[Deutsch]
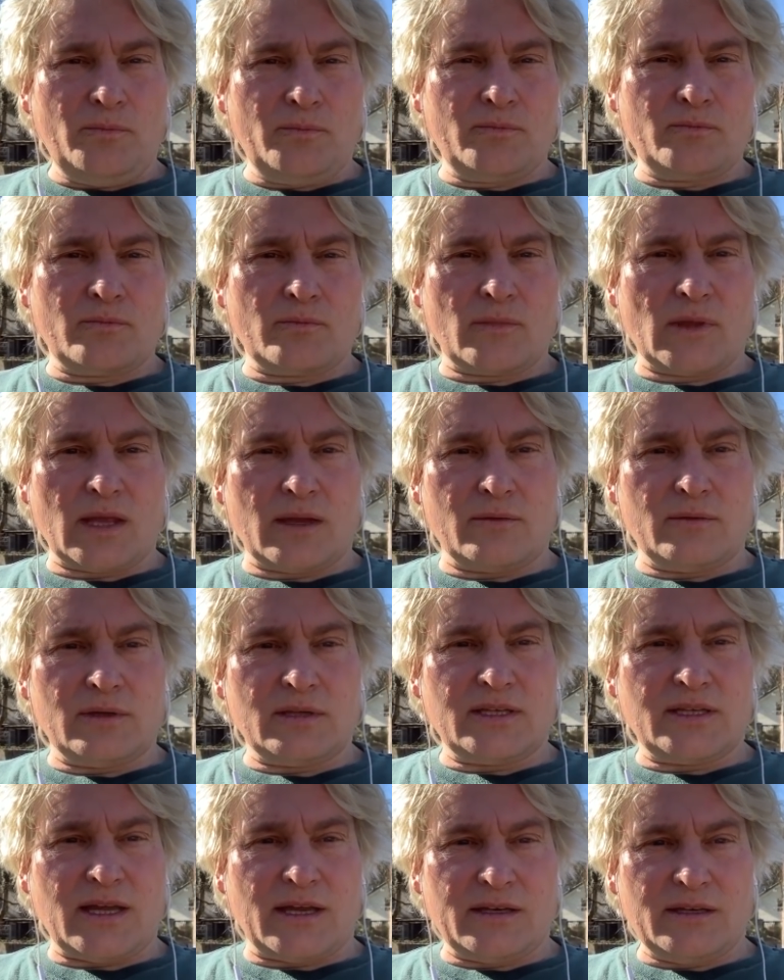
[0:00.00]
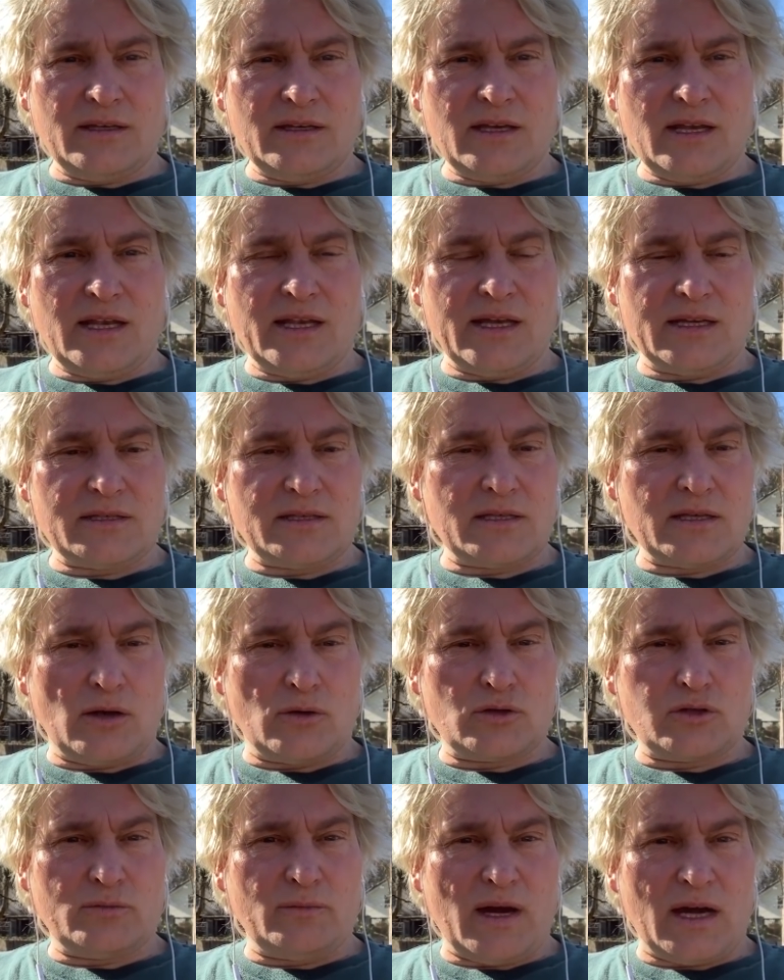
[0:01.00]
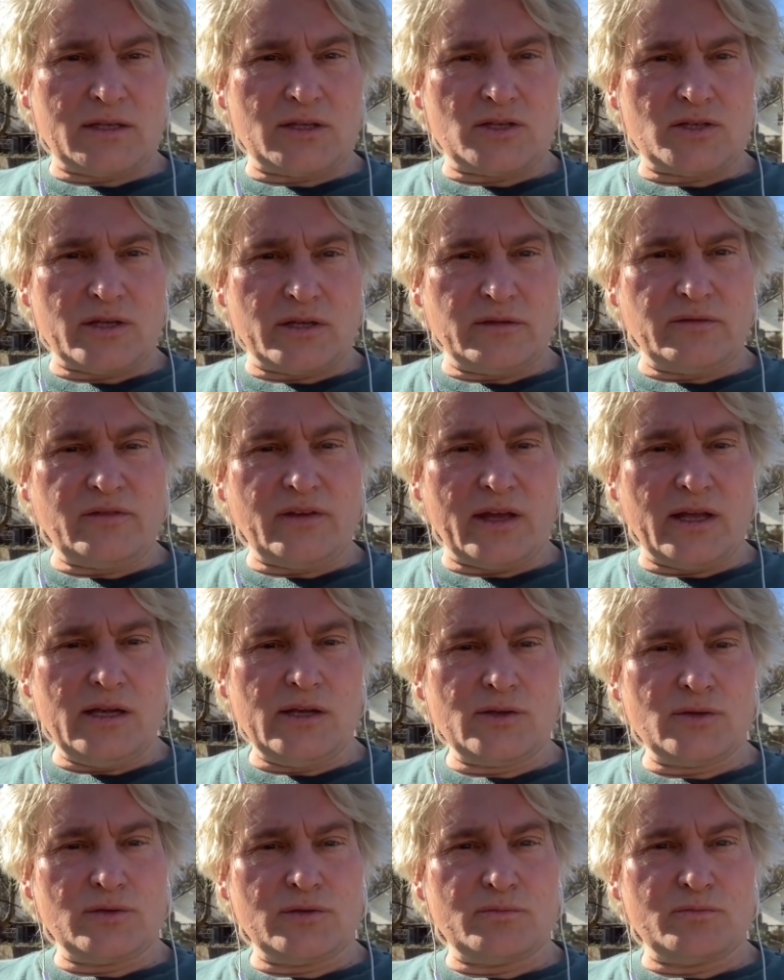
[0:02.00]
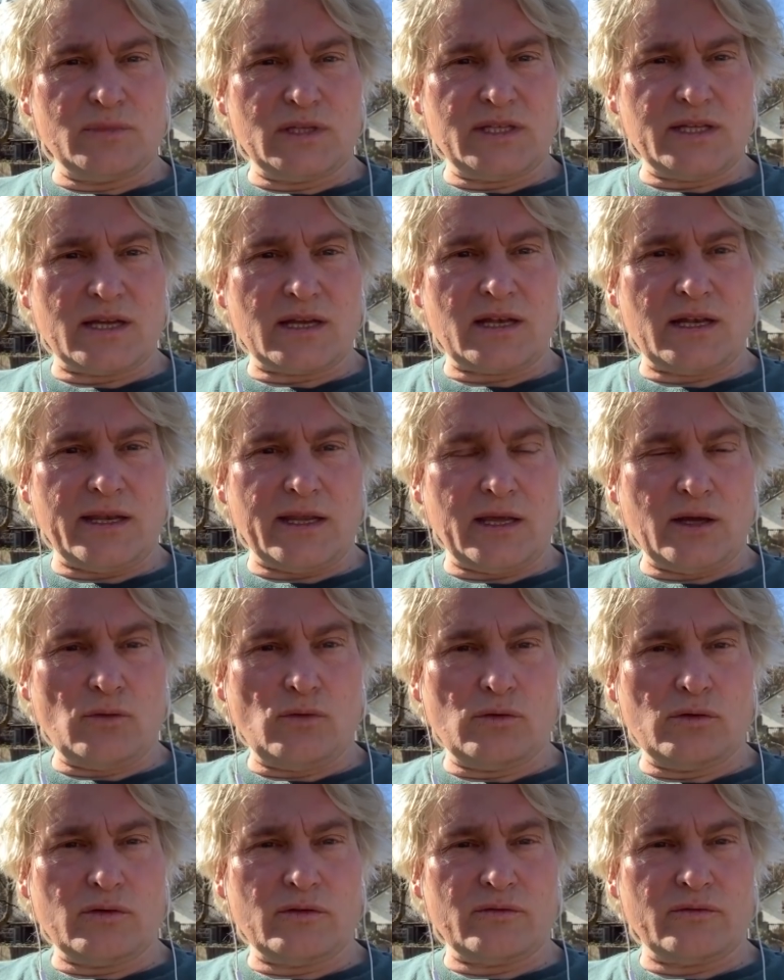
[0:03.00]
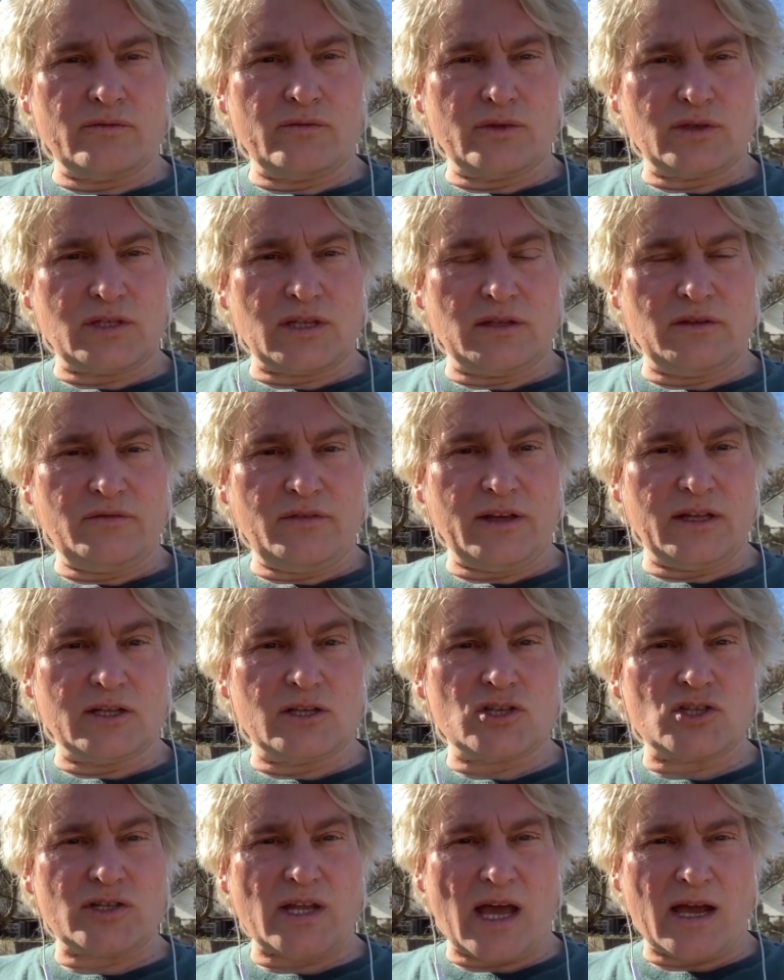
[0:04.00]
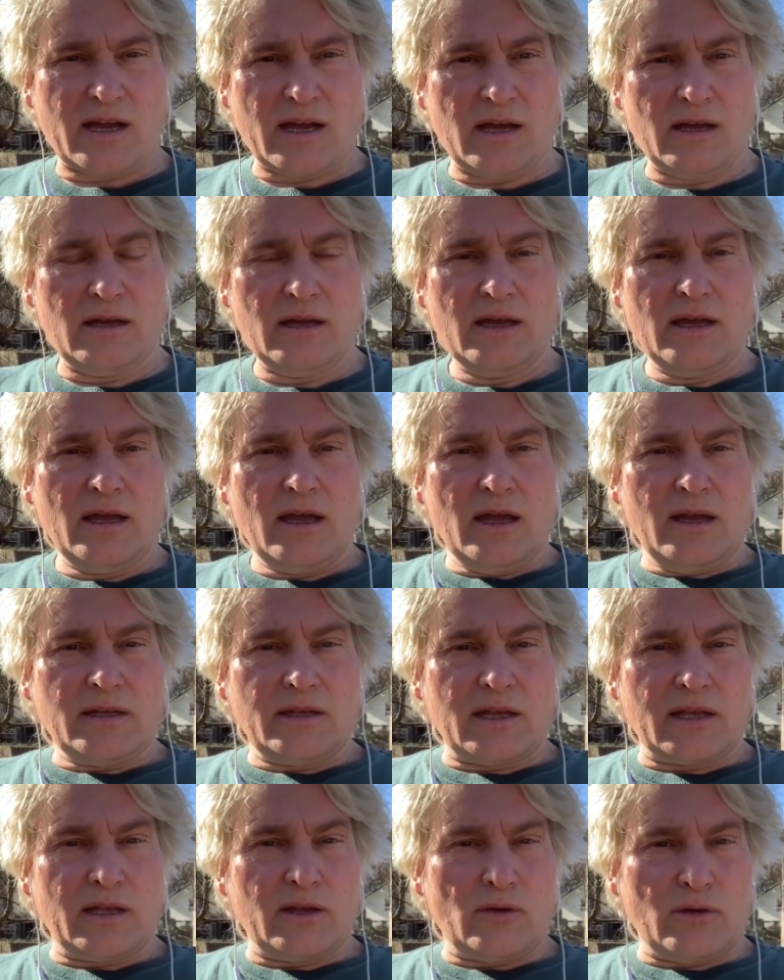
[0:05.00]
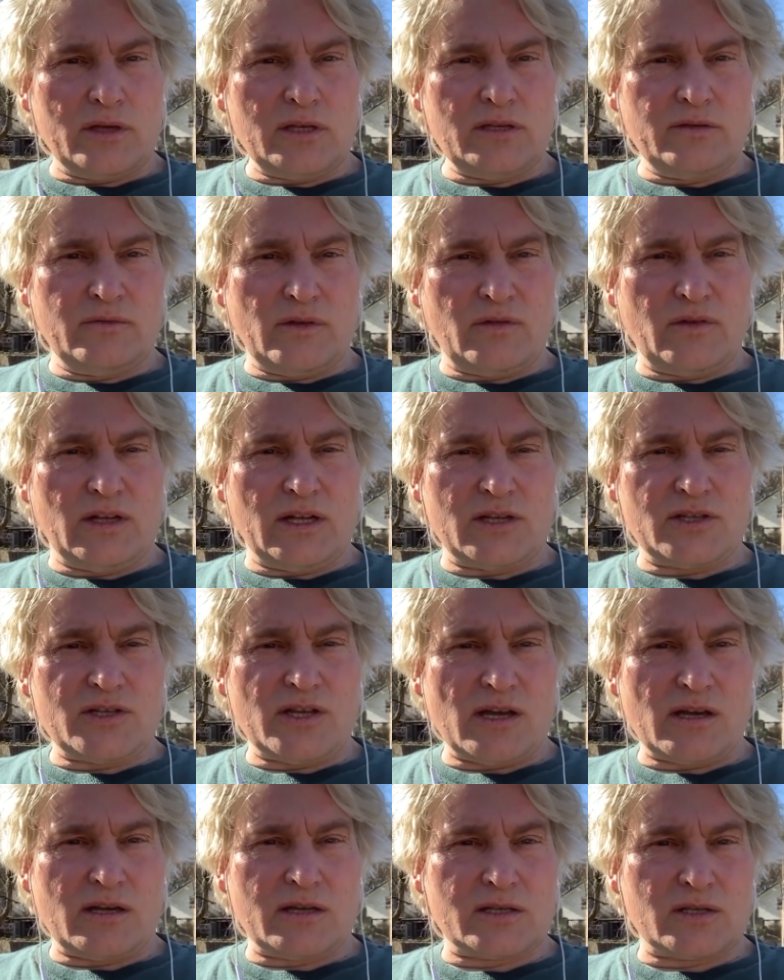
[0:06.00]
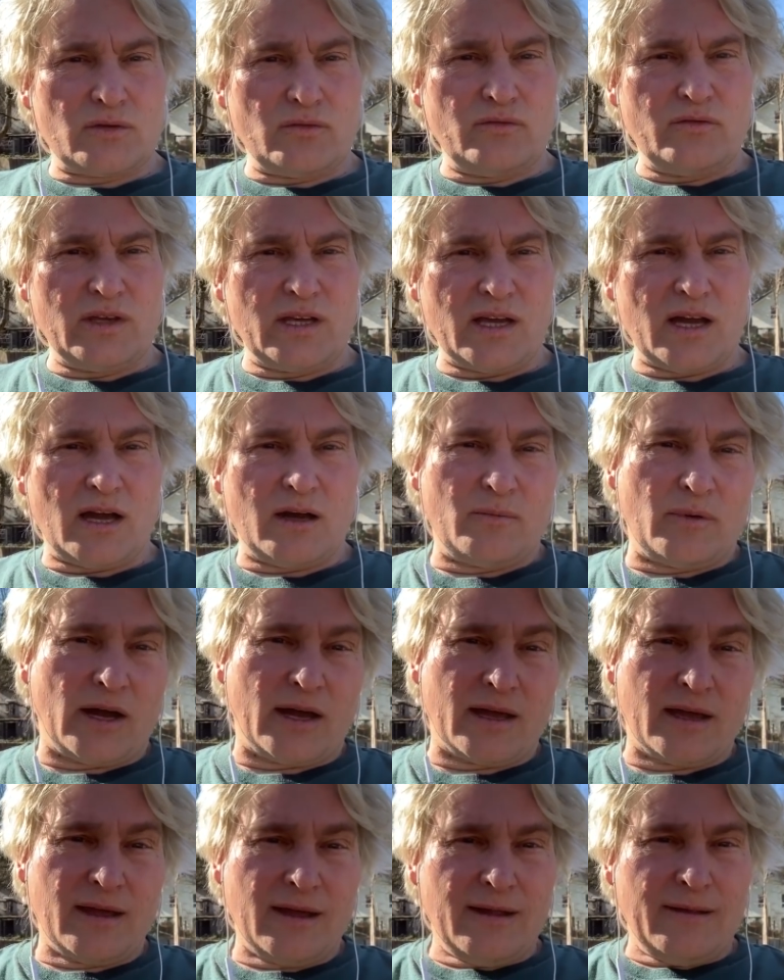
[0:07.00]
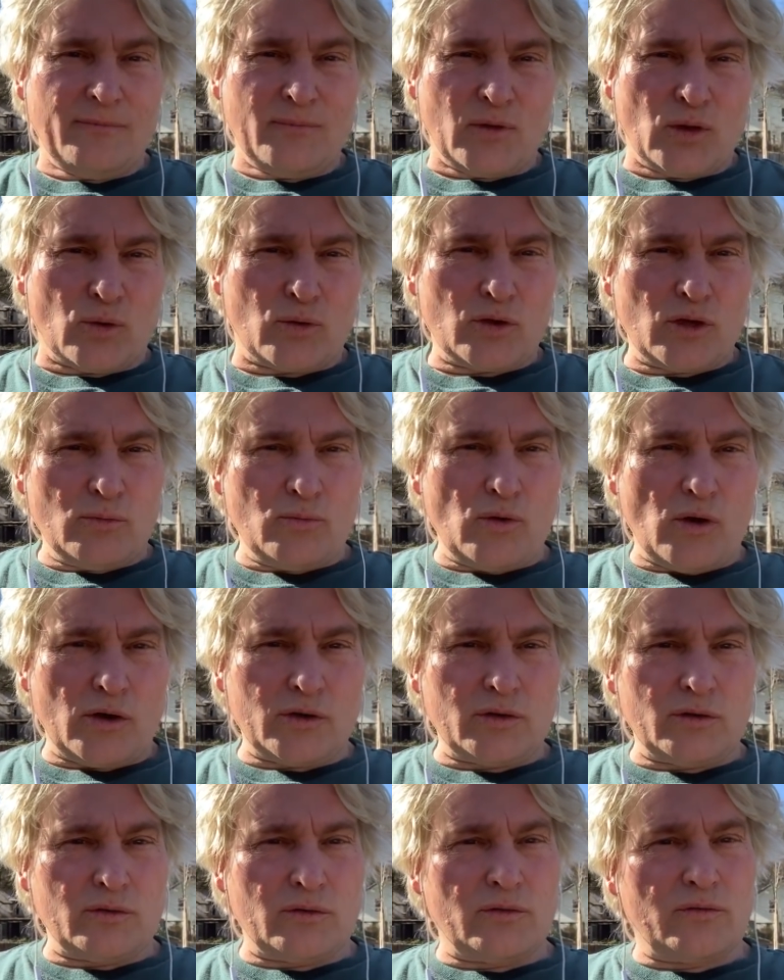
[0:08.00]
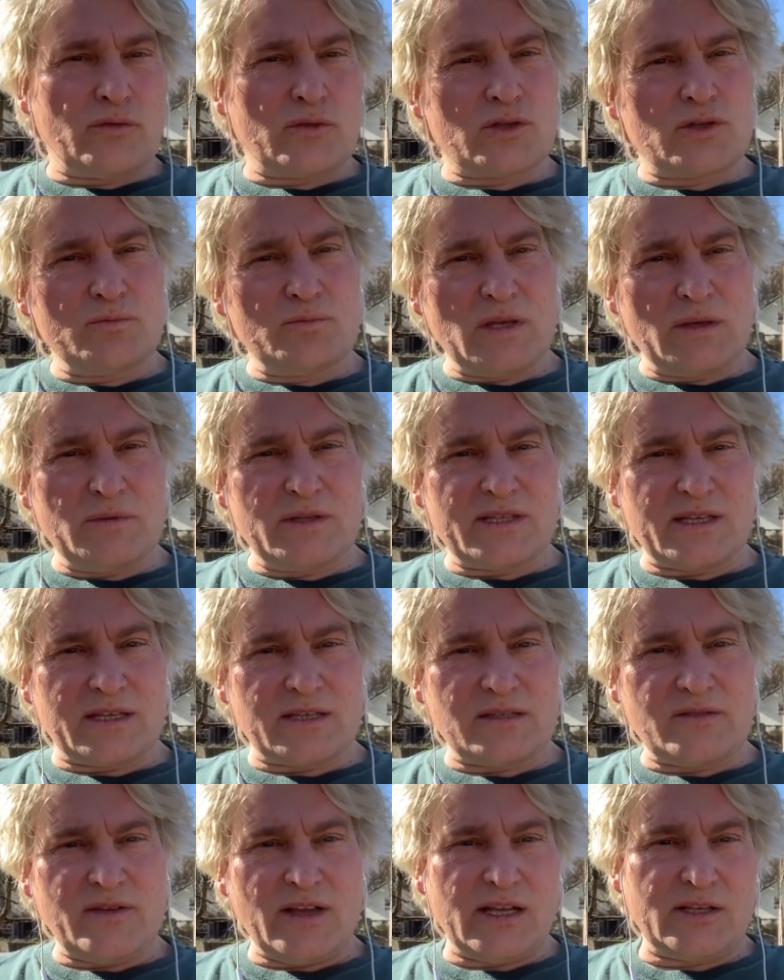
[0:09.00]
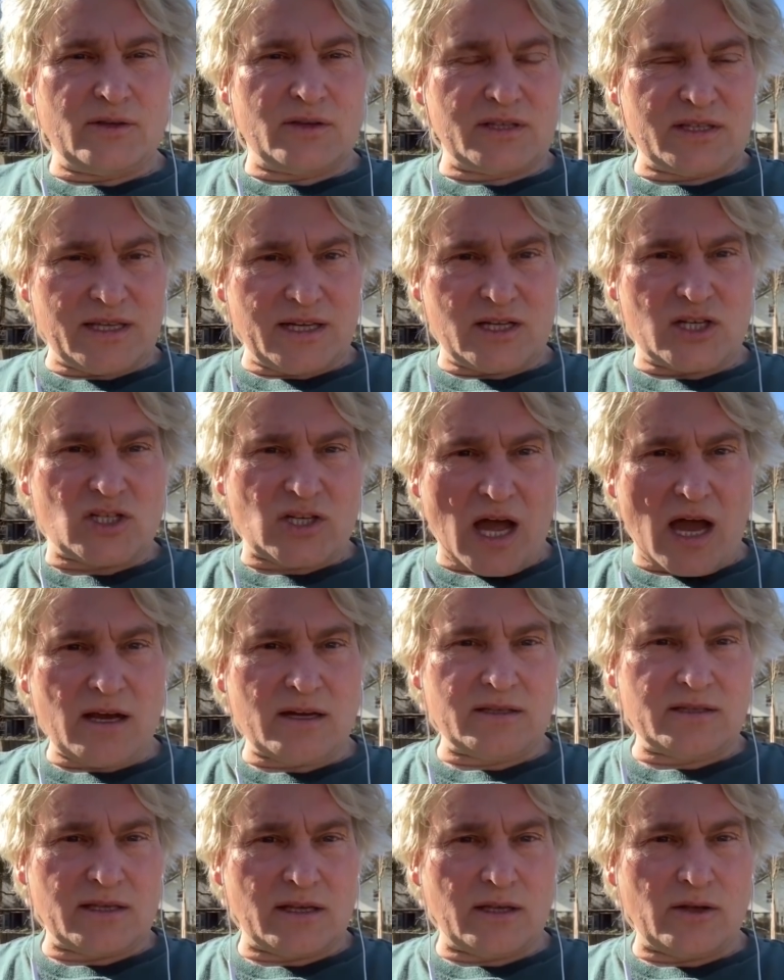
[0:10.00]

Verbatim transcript: dann klärt sich automatisch dein Feld und mit der Klärung wird dein Feld stärker, Dein Leuchten wird wieder stärker, so wie ja bei ungeborenen und frischen Babys ja das Feld noch sehr stark ist.